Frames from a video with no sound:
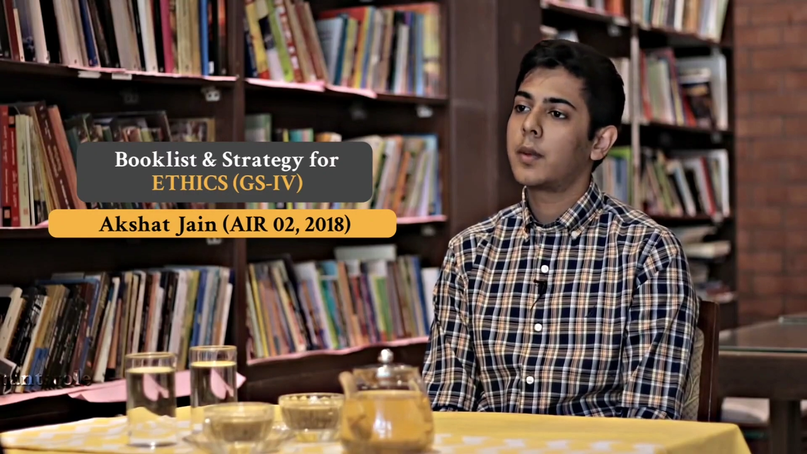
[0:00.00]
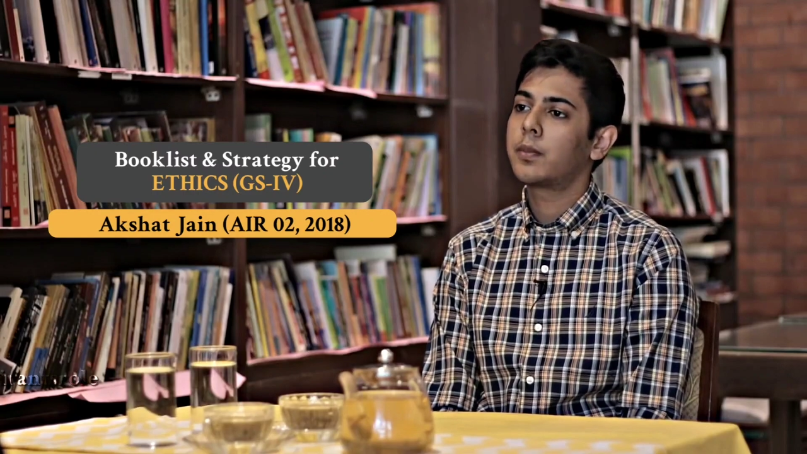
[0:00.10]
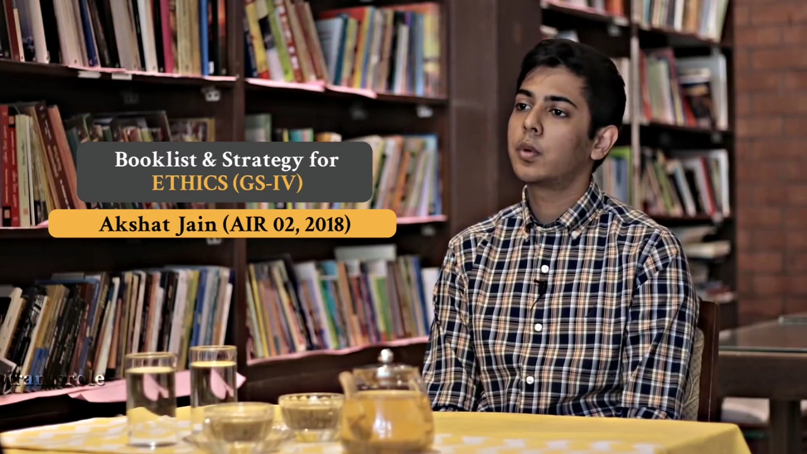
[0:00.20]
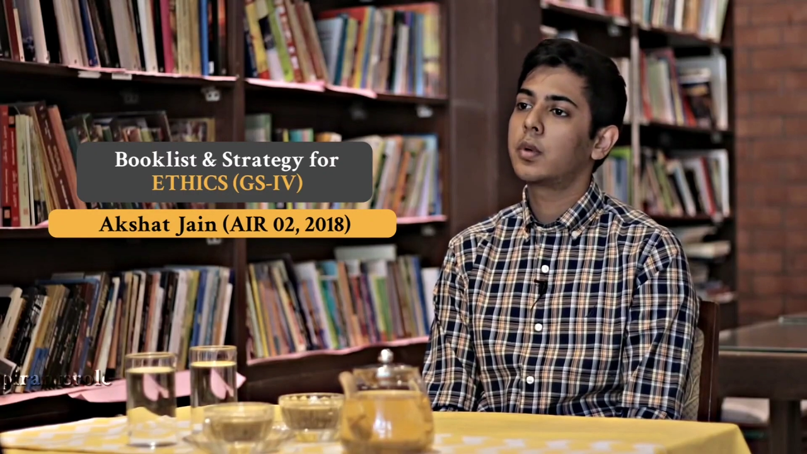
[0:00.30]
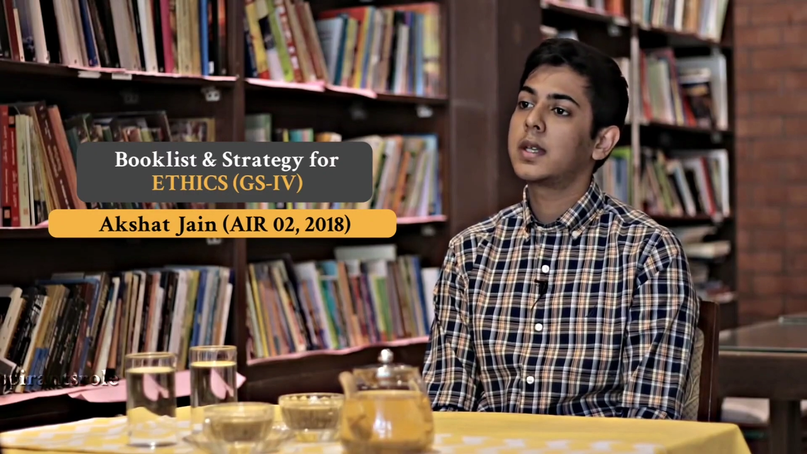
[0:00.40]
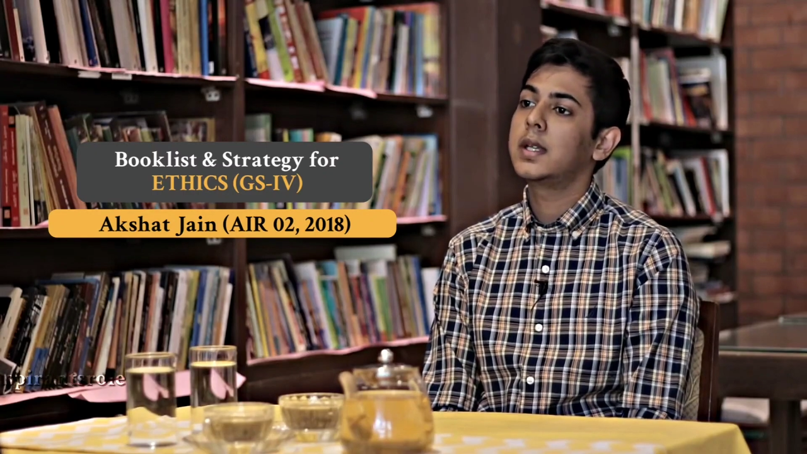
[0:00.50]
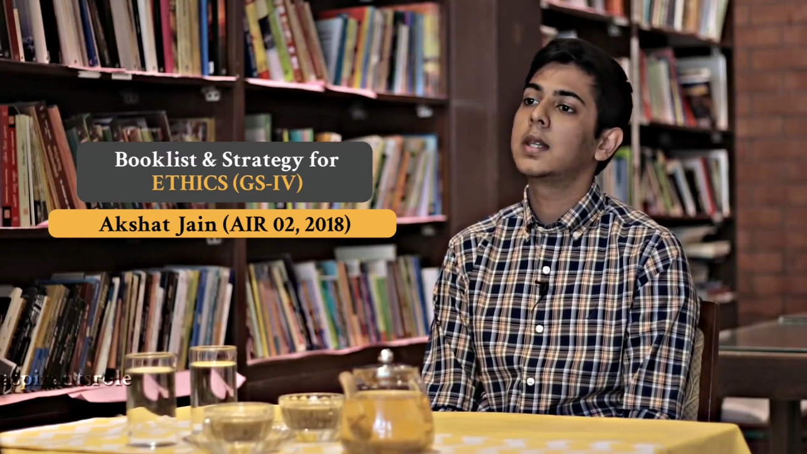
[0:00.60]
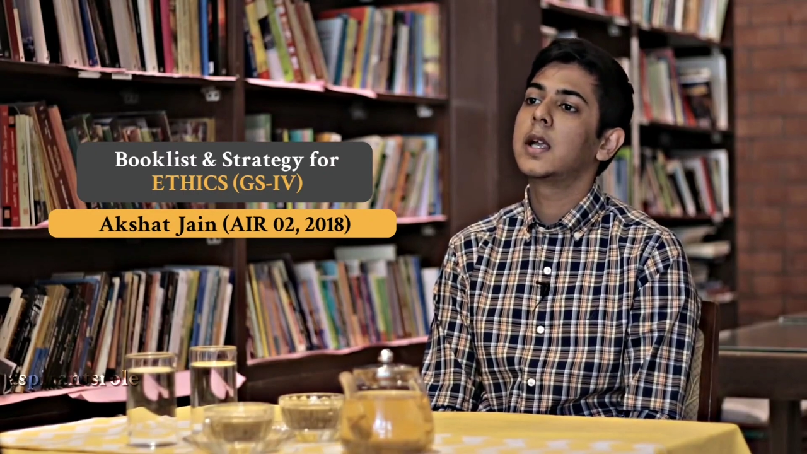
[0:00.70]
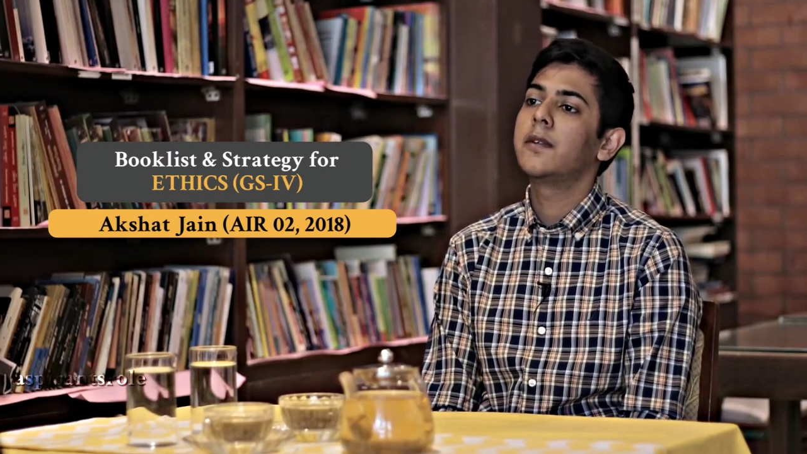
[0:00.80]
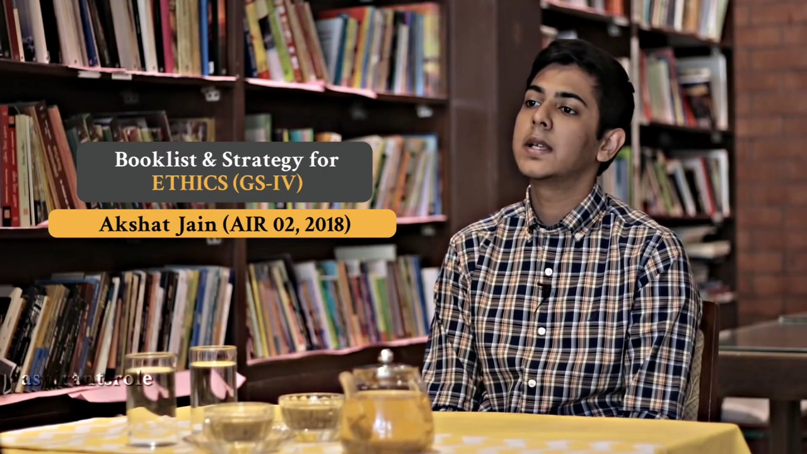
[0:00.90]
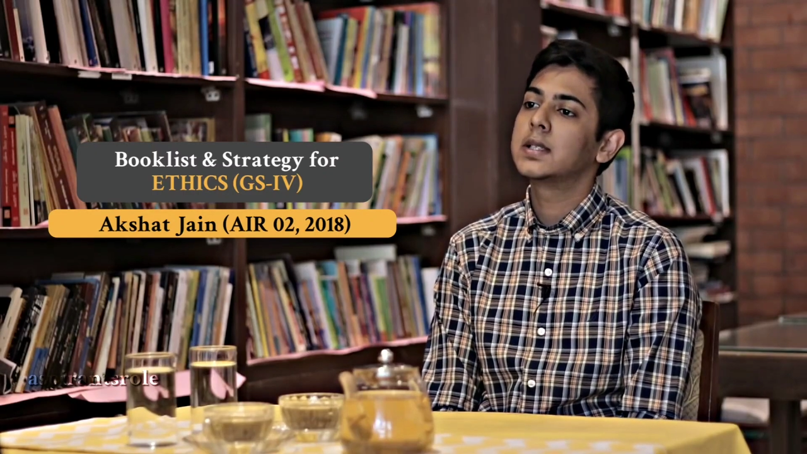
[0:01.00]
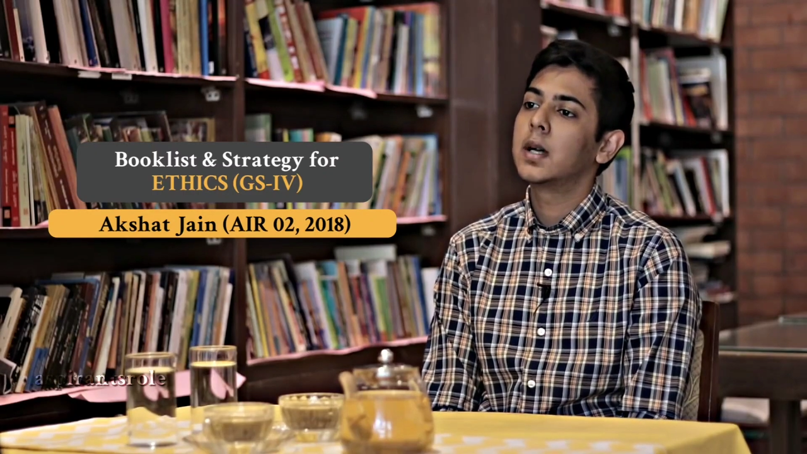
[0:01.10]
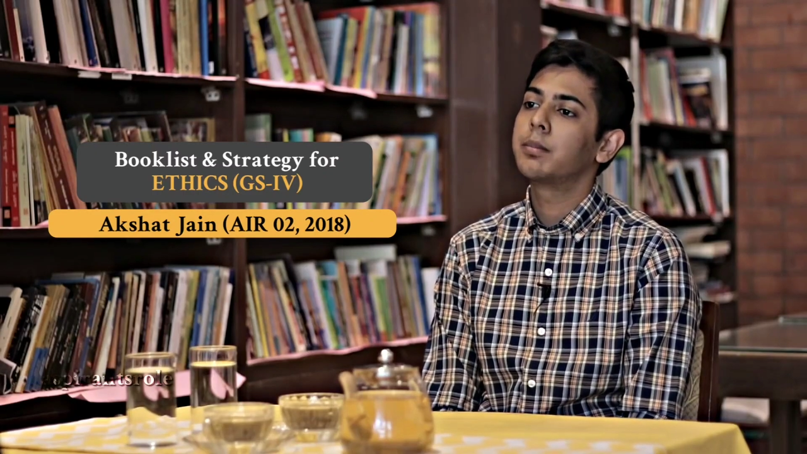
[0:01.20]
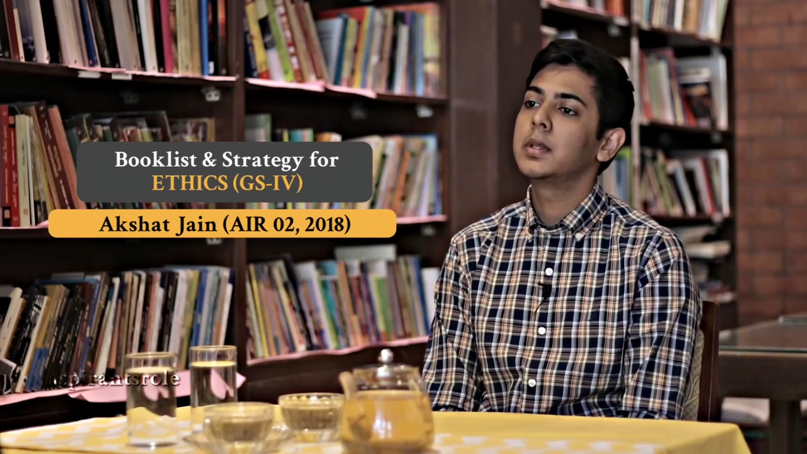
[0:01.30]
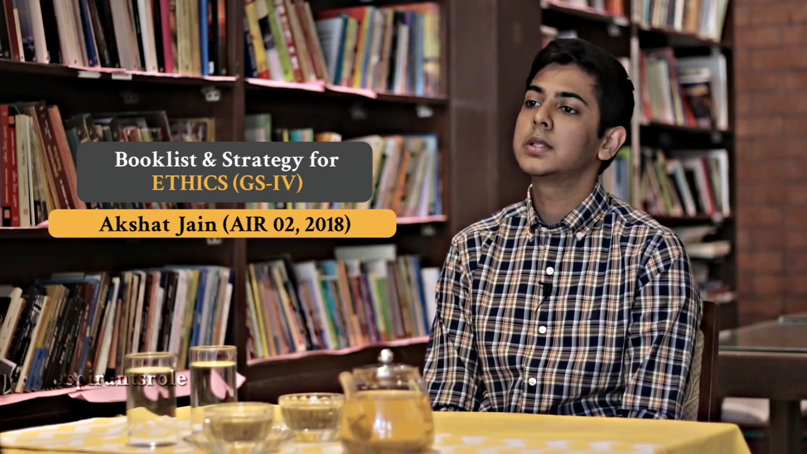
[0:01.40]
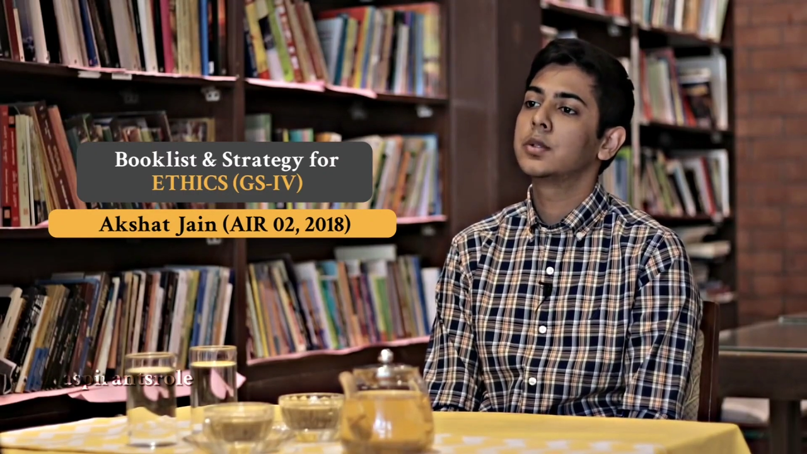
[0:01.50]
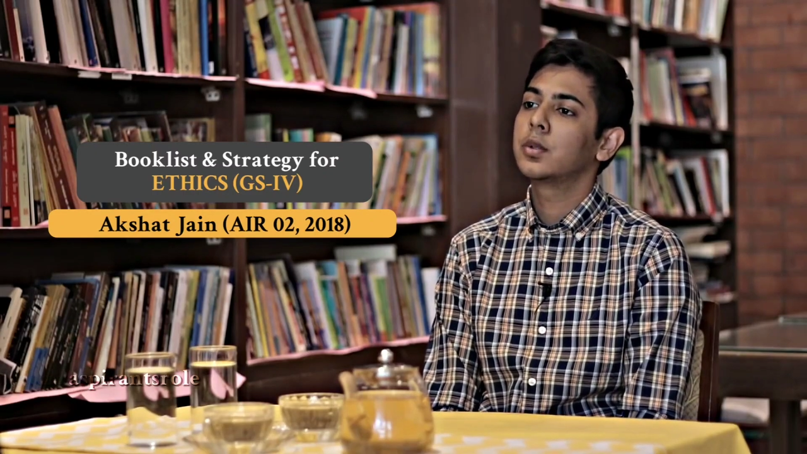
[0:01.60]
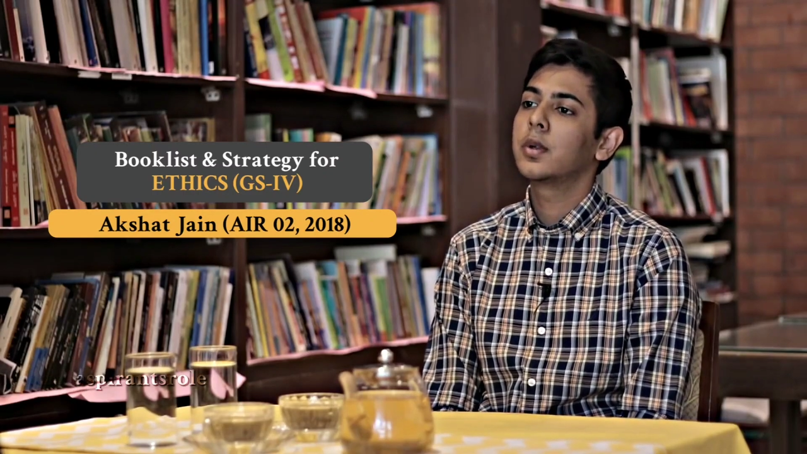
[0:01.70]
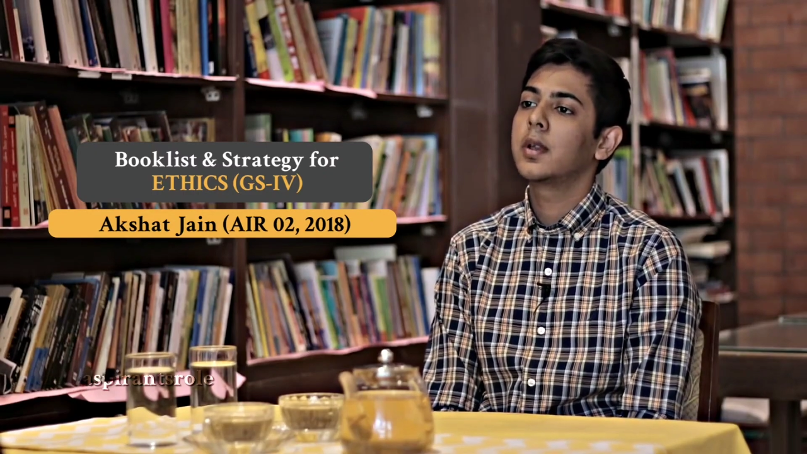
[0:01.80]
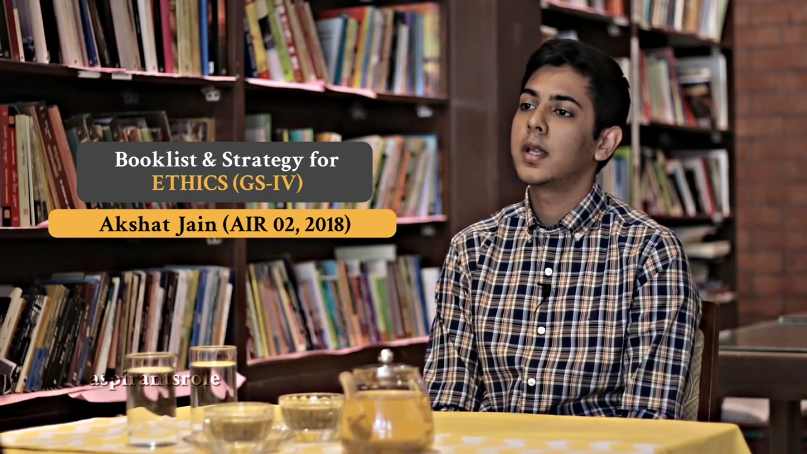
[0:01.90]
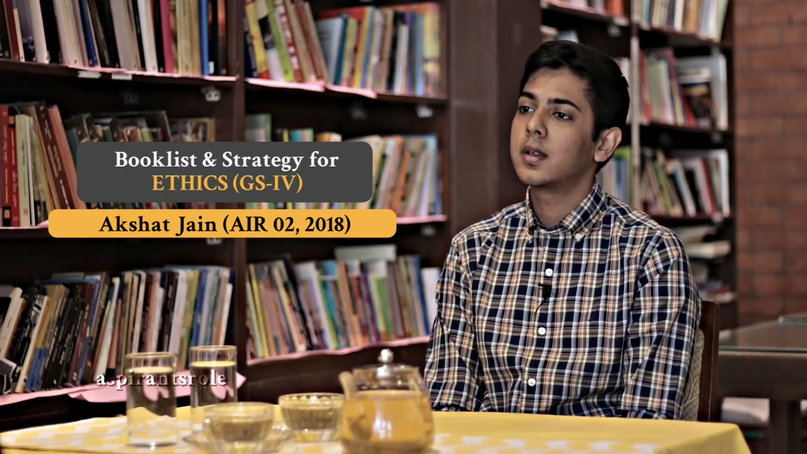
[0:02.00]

आपको रियल लाइफ एग्जाम्पल से उनको